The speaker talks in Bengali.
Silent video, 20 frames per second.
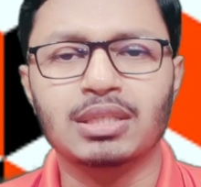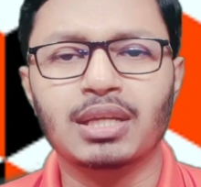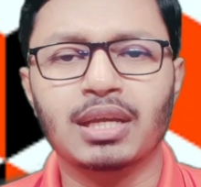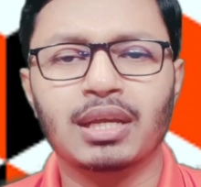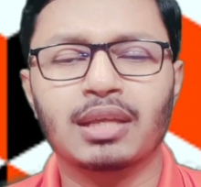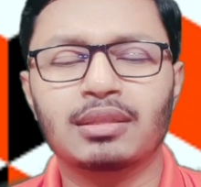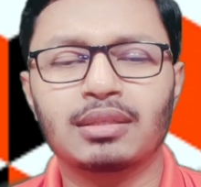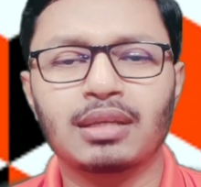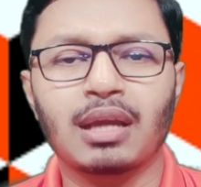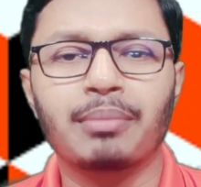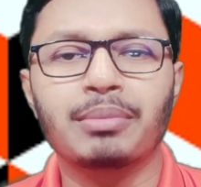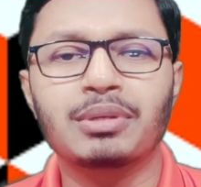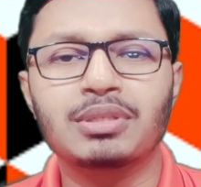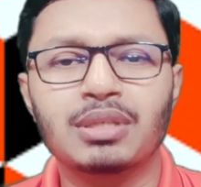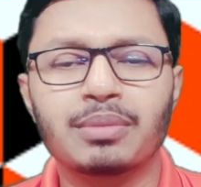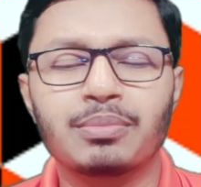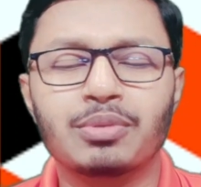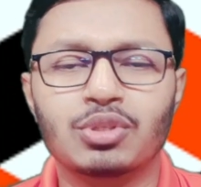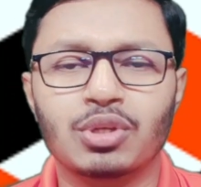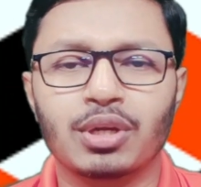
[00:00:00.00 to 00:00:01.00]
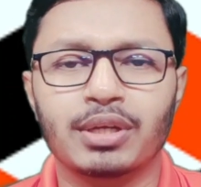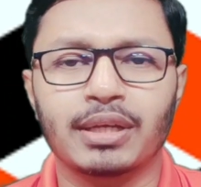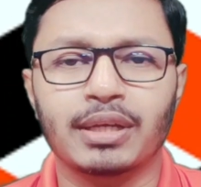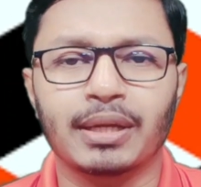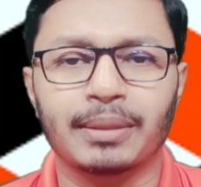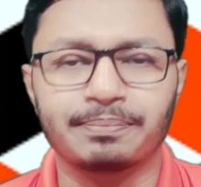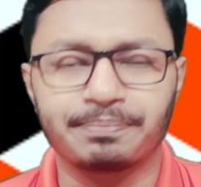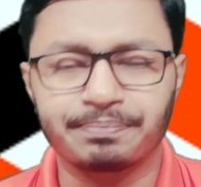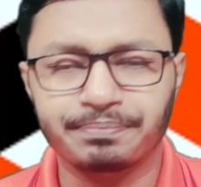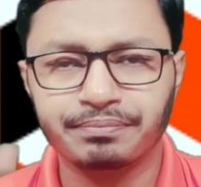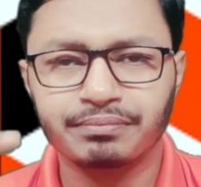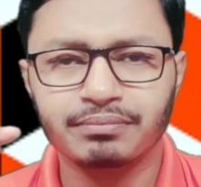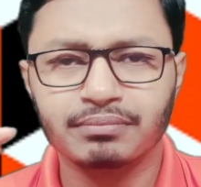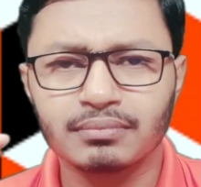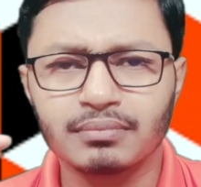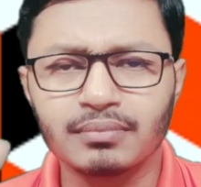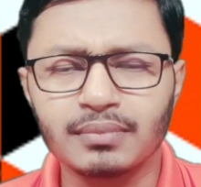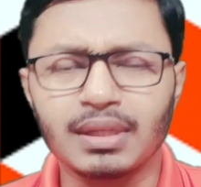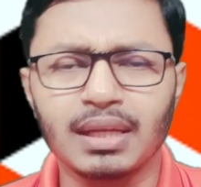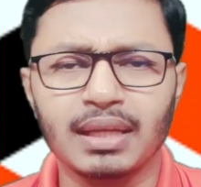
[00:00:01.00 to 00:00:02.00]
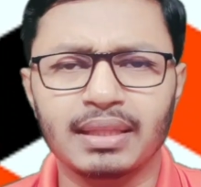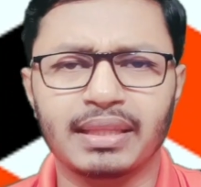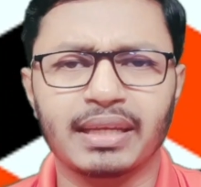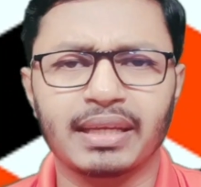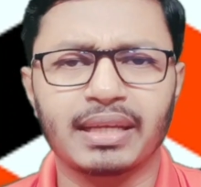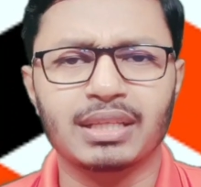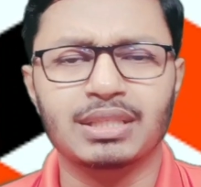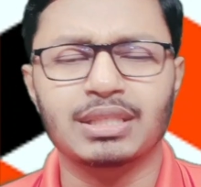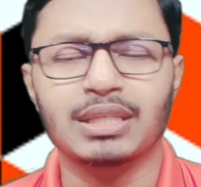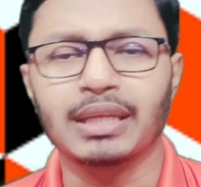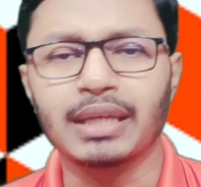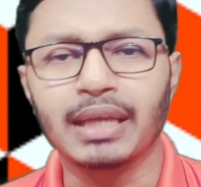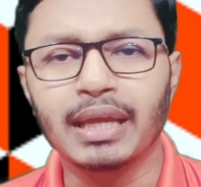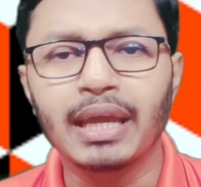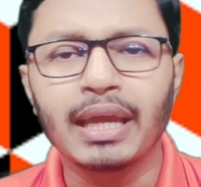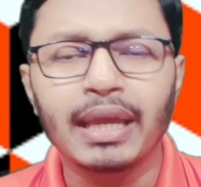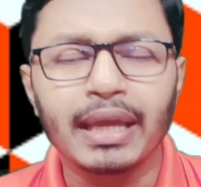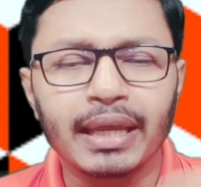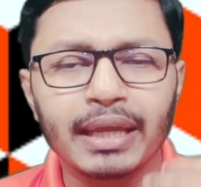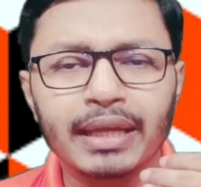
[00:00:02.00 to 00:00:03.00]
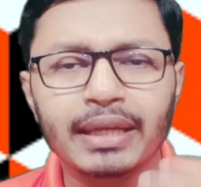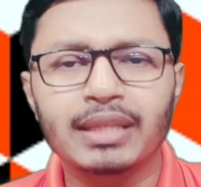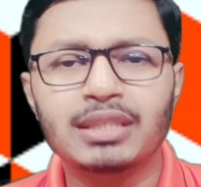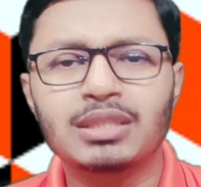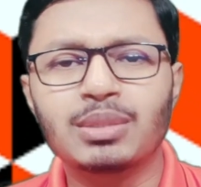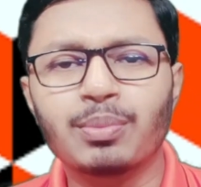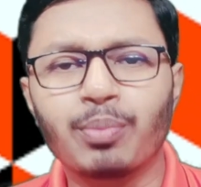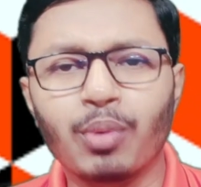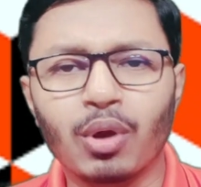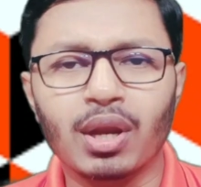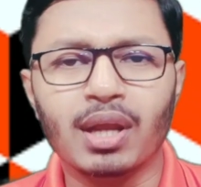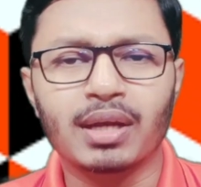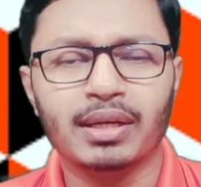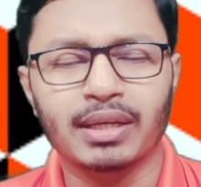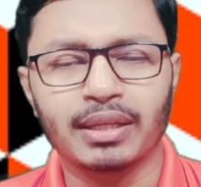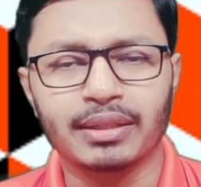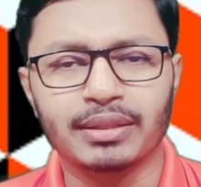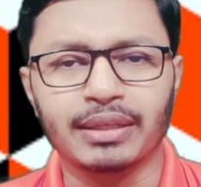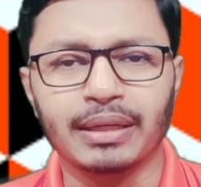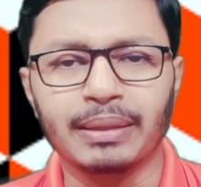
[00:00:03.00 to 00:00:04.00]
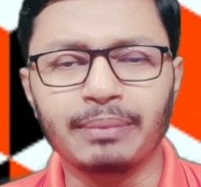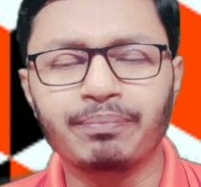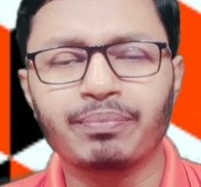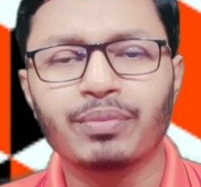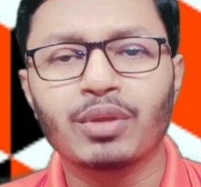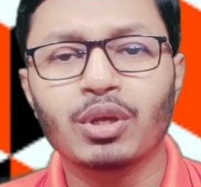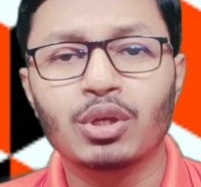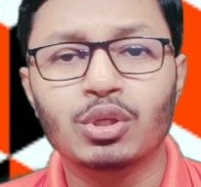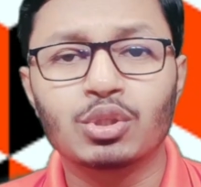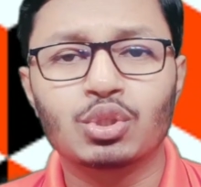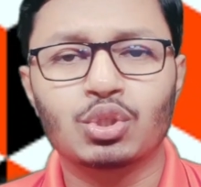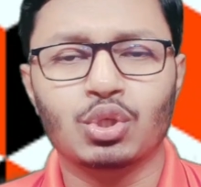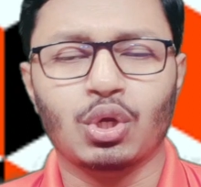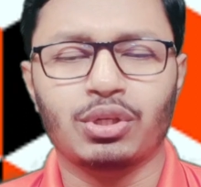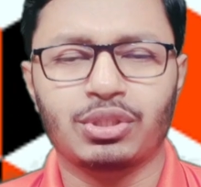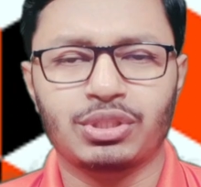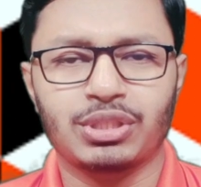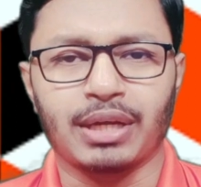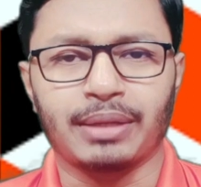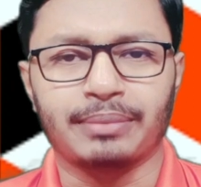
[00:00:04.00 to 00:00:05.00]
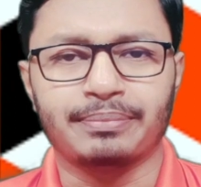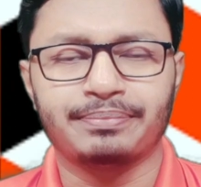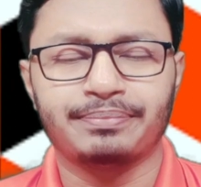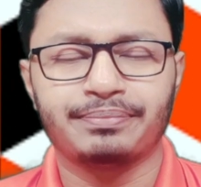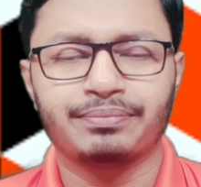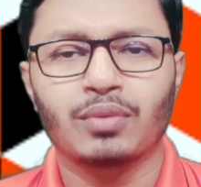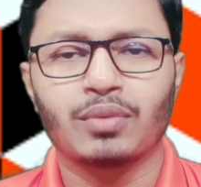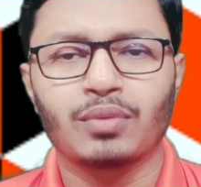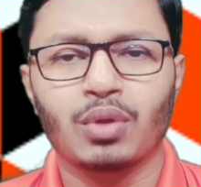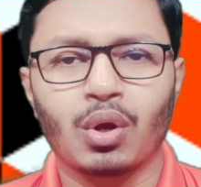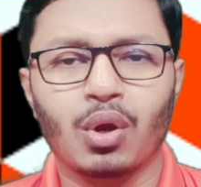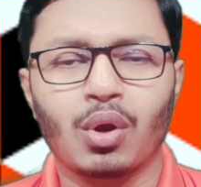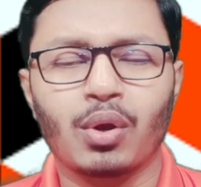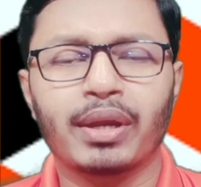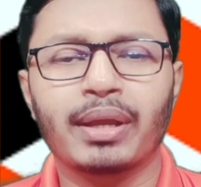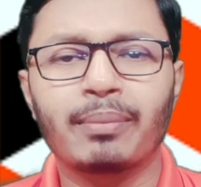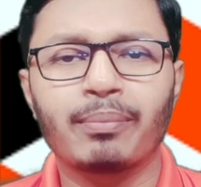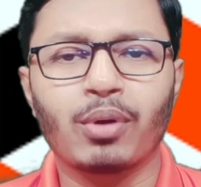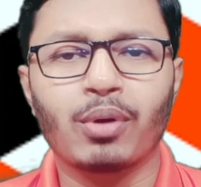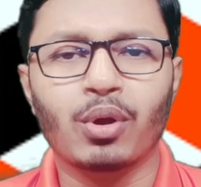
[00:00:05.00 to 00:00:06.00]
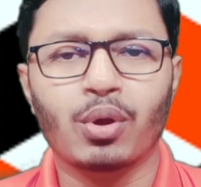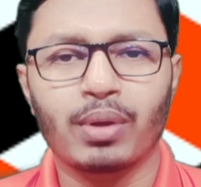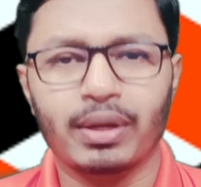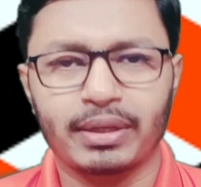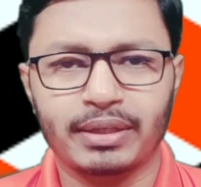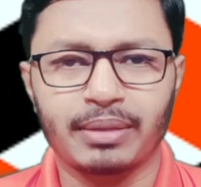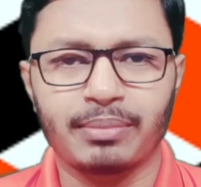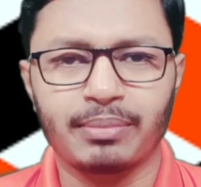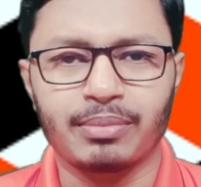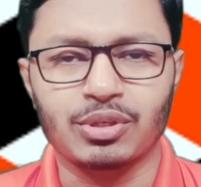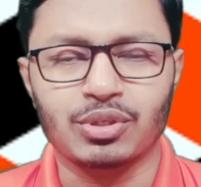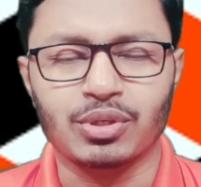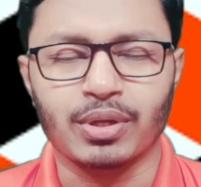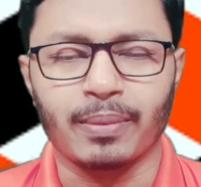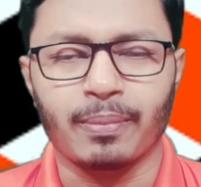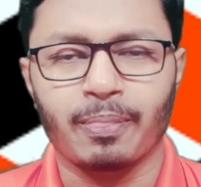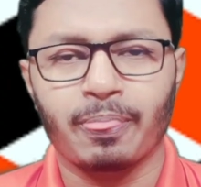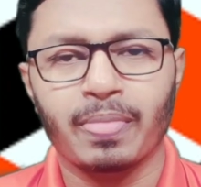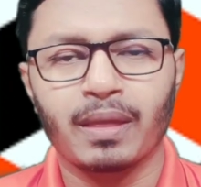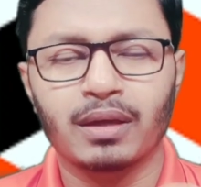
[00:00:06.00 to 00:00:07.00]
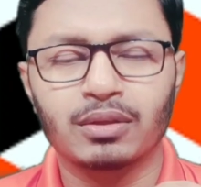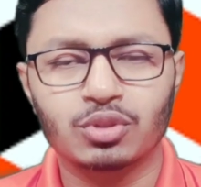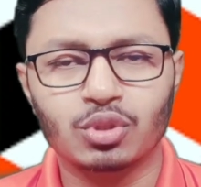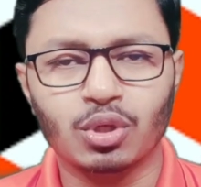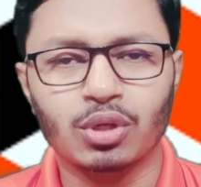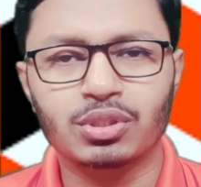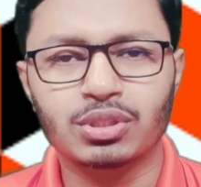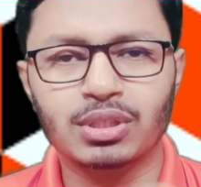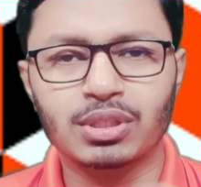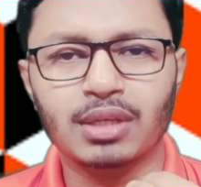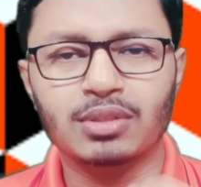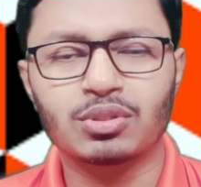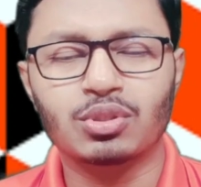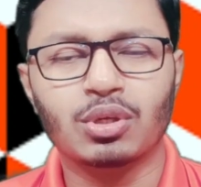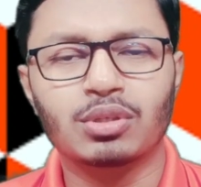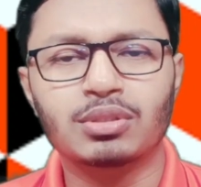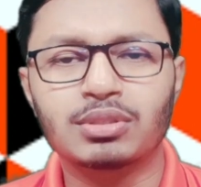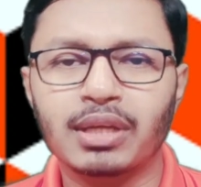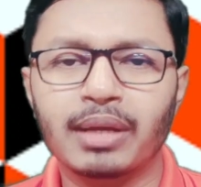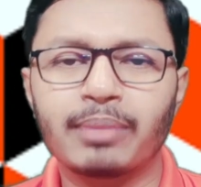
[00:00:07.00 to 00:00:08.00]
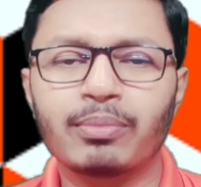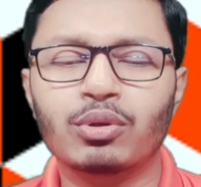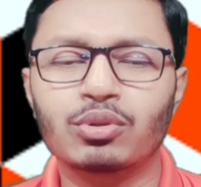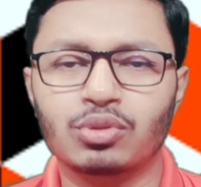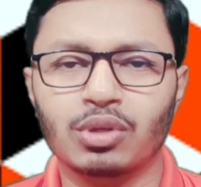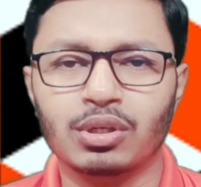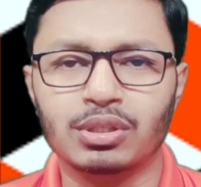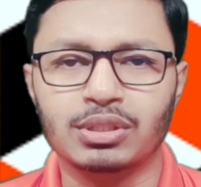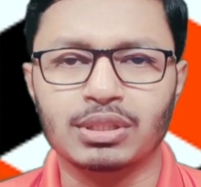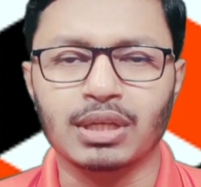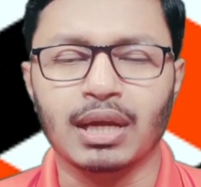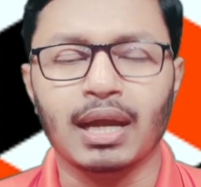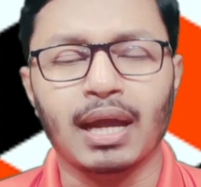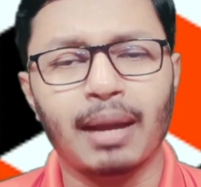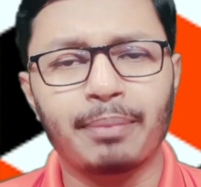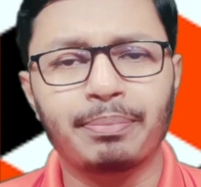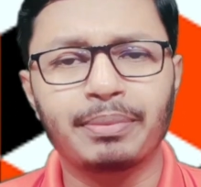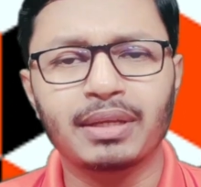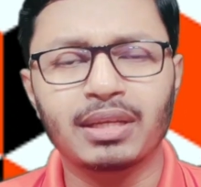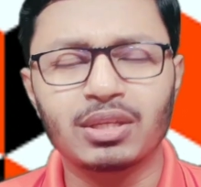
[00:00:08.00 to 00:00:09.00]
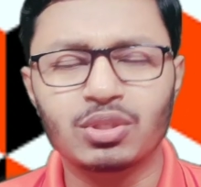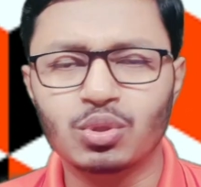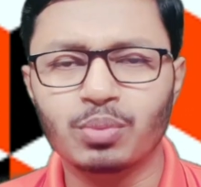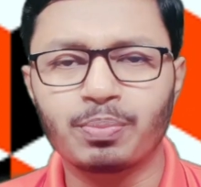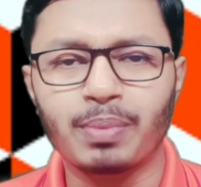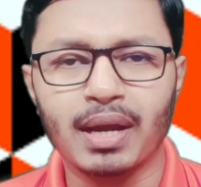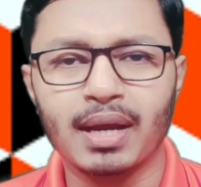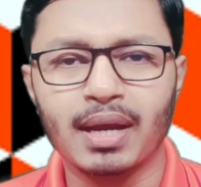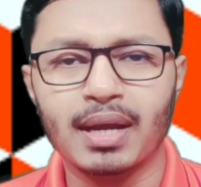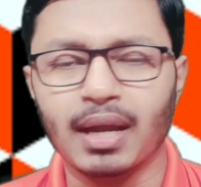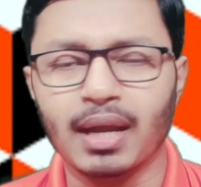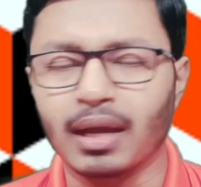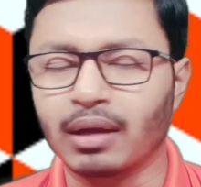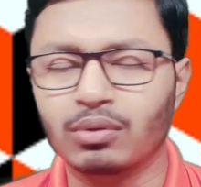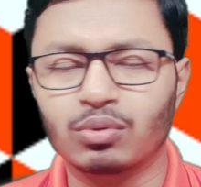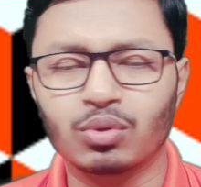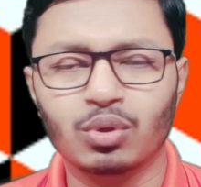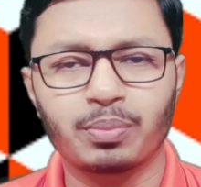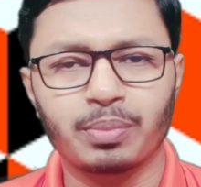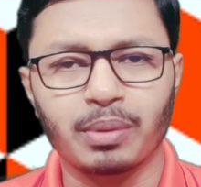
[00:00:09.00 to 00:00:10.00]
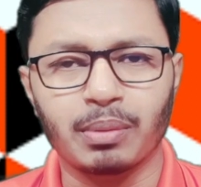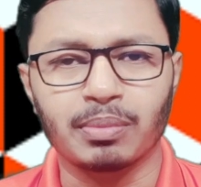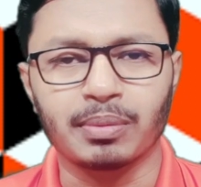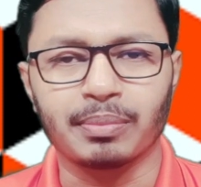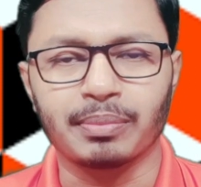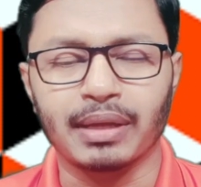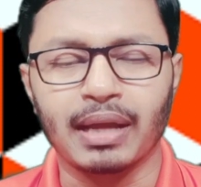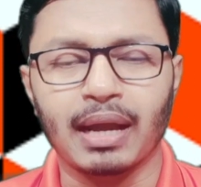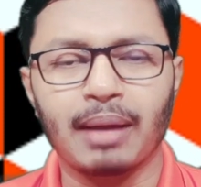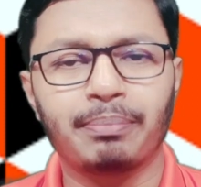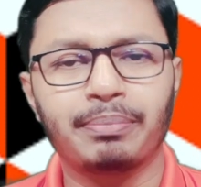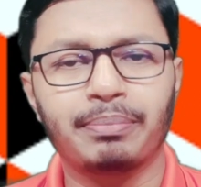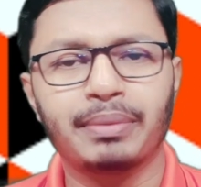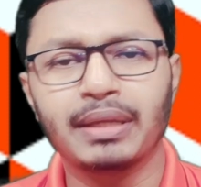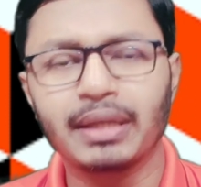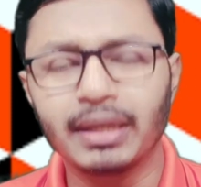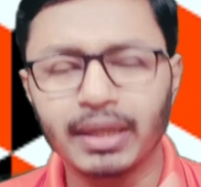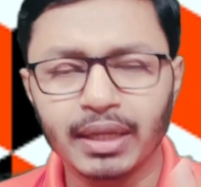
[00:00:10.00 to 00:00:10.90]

সেক্ষেত্রে আমি যে বিষয়টা দেখেছি ইংরেজি বলার ক্ষেত্রে চর্চা অনেক বড় একটা বিষয় চর্চা চর্চা এবং চর্চা আপনি কিছু পারেন না কোনো প্রবলেম নাই আপনি